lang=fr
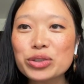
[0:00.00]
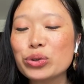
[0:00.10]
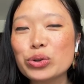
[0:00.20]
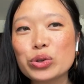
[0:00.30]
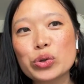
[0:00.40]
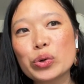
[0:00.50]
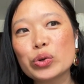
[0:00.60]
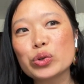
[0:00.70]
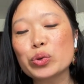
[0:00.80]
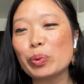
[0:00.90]

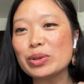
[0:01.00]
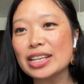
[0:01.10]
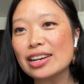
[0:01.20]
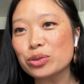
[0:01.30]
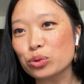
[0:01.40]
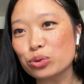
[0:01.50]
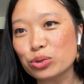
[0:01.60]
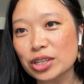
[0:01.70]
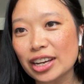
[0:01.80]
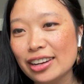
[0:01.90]
je, pensais à ce
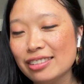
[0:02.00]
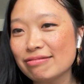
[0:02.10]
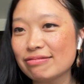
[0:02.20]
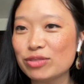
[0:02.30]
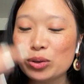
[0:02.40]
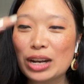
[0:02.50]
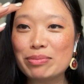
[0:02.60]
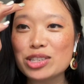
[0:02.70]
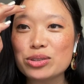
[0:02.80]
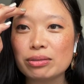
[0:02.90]
sujet de
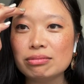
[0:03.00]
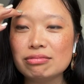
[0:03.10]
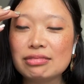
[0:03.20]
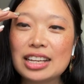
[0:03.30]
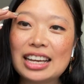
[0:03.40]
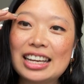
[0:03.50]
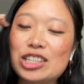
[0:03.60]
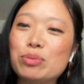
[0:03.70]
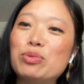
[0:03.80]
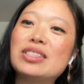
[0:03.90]
la mission
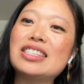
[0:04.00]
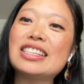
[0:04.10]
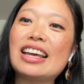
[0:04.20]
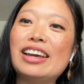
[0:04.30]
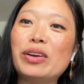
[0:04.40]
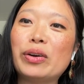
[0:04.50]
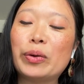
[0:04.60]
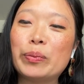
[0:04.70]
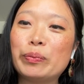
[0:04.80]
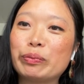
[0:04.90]
et je me disais,
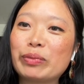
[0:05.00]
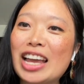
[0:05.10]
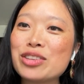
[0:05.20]
euh,